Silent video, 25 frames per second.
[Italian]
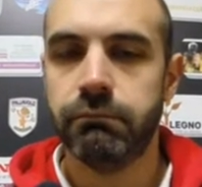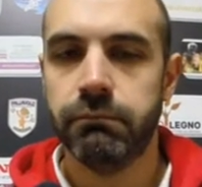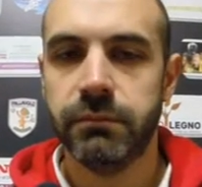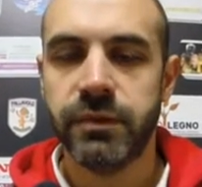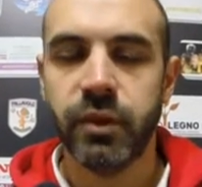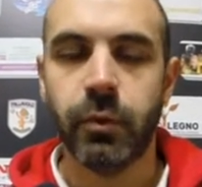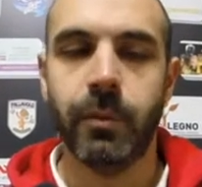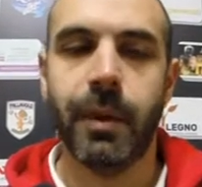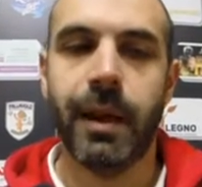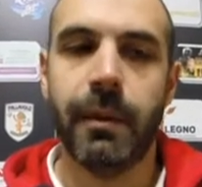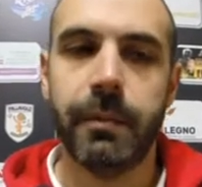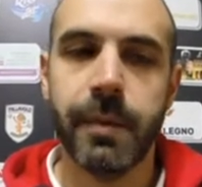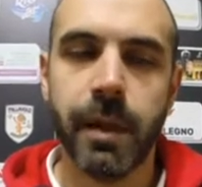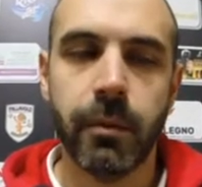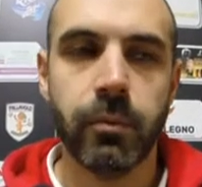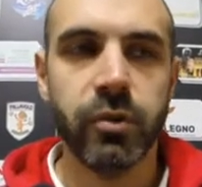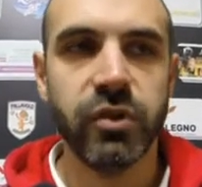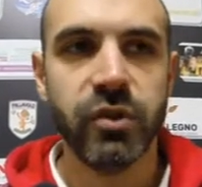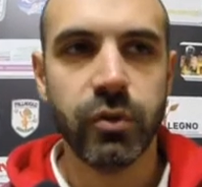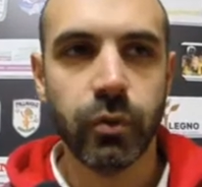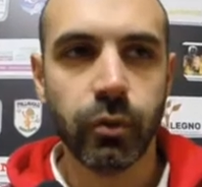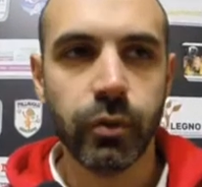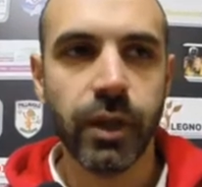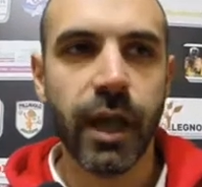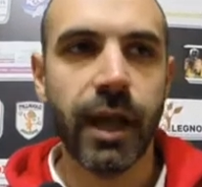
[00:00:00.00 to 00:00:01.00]
insomma l'abbiamo
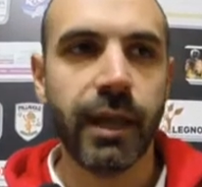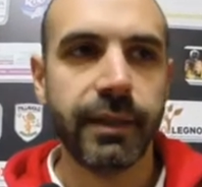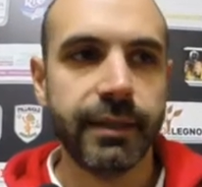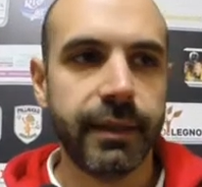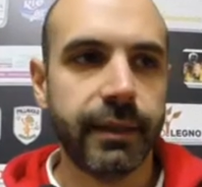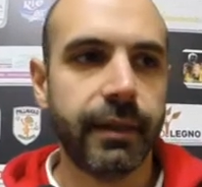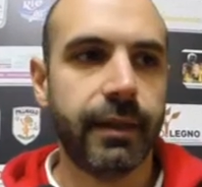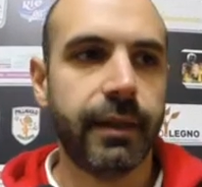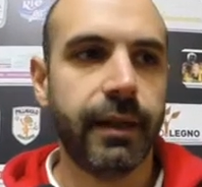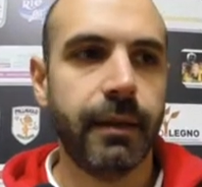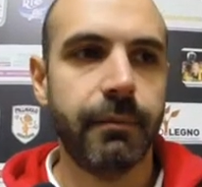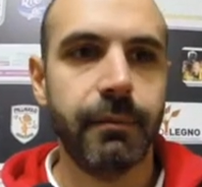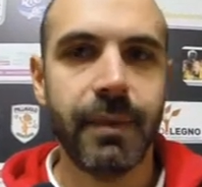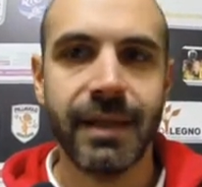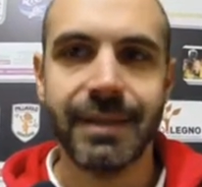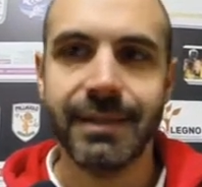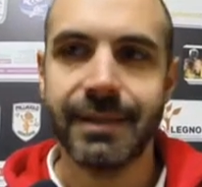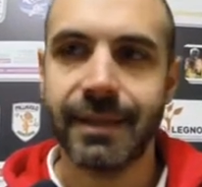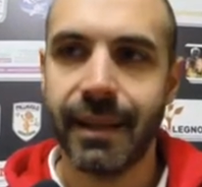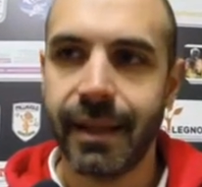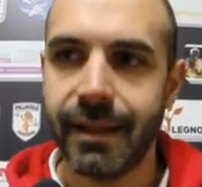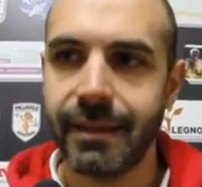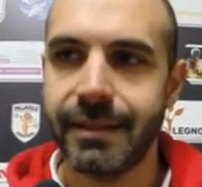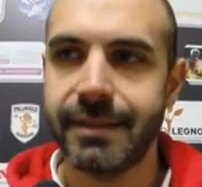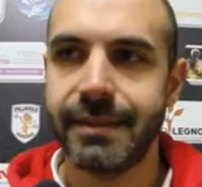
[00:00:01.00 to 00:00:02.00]
studiata
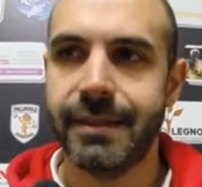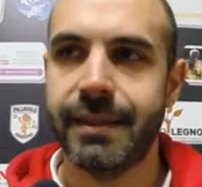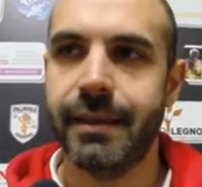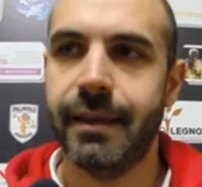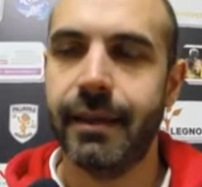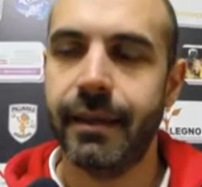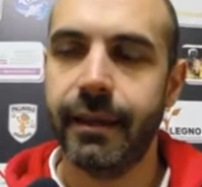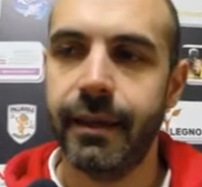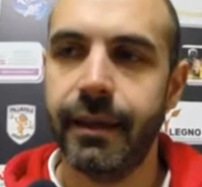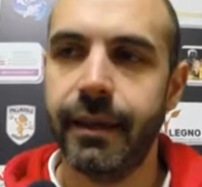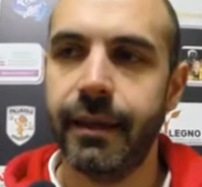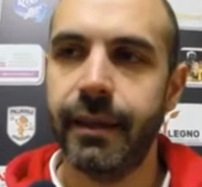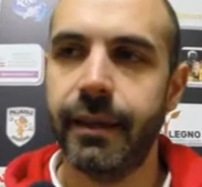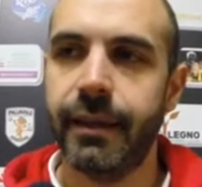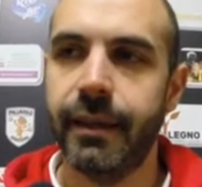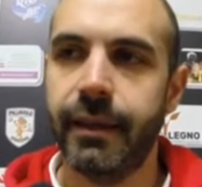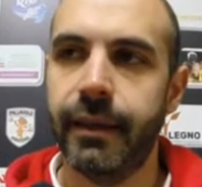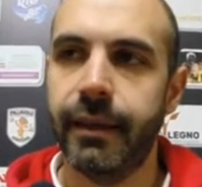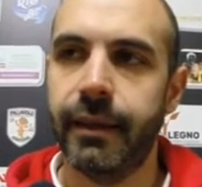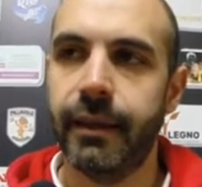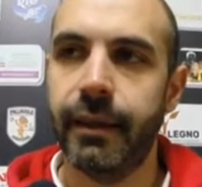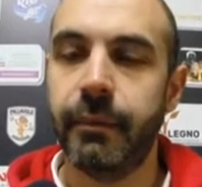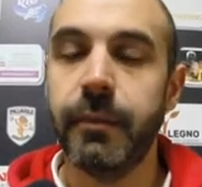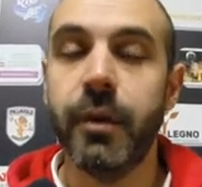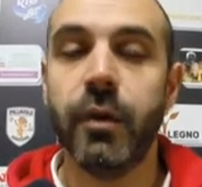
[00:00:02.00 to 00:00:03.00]
abbastanza
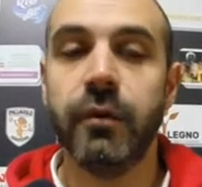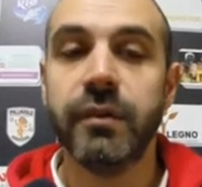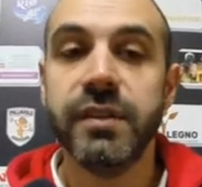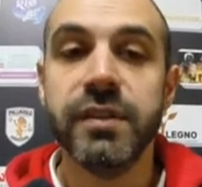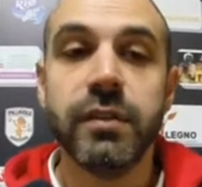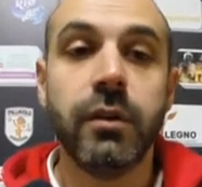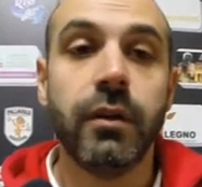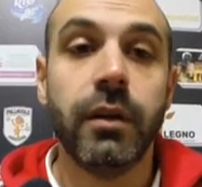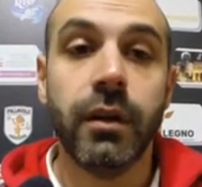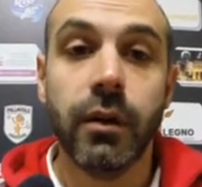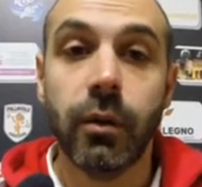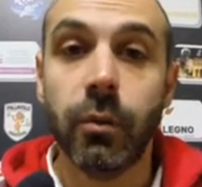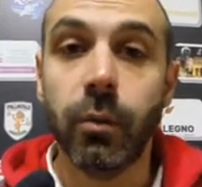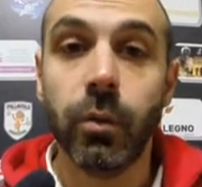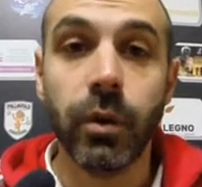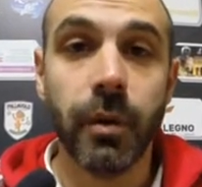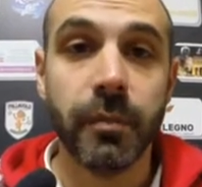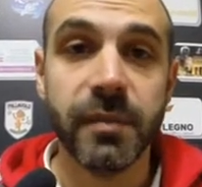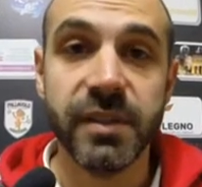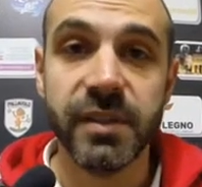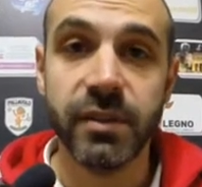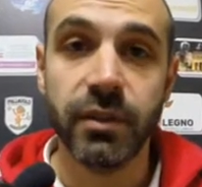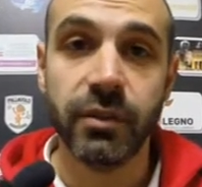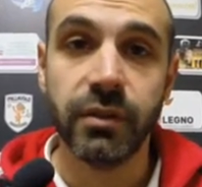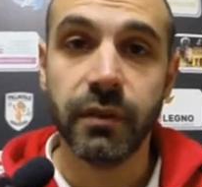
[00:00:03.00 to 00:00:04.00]
e abbiamo visto che
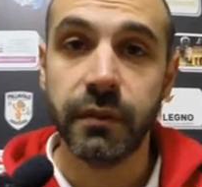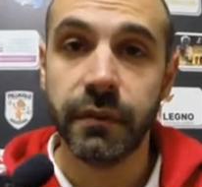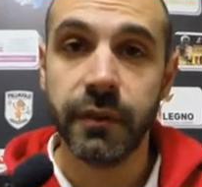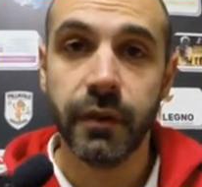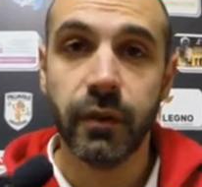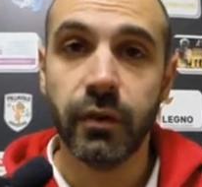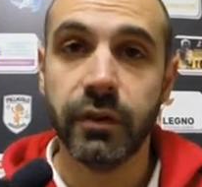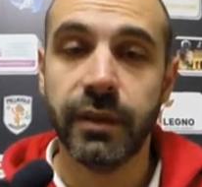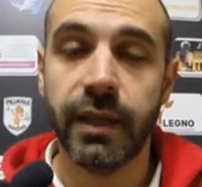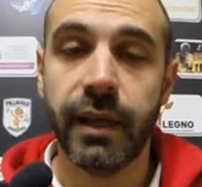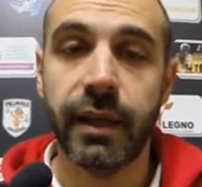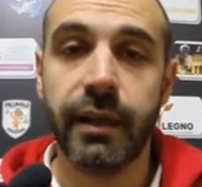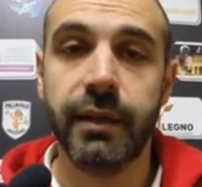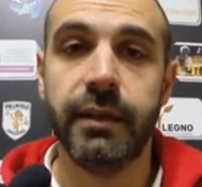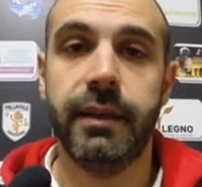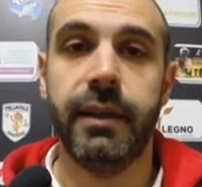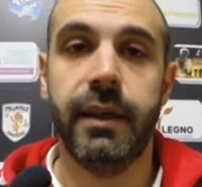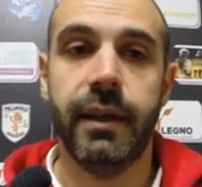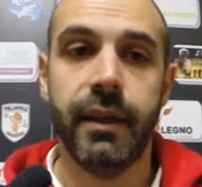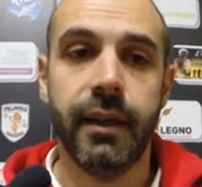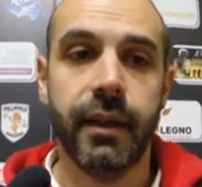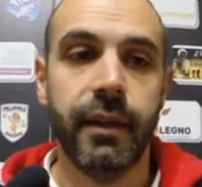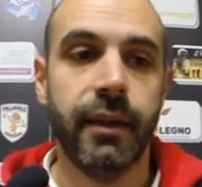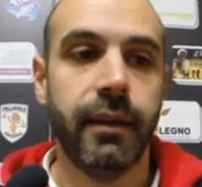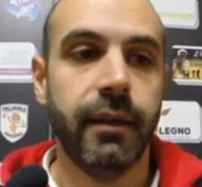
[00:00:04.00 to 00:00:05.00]
comunque ha messo in difficoltà
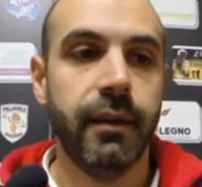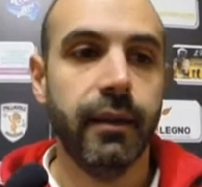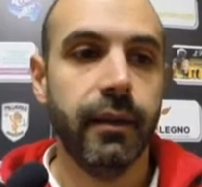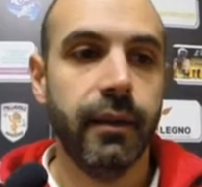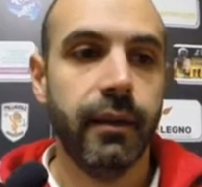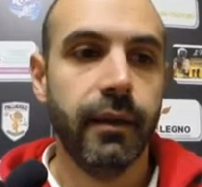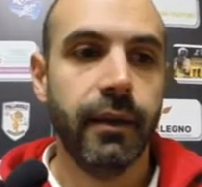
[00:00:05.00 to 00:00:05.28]
anche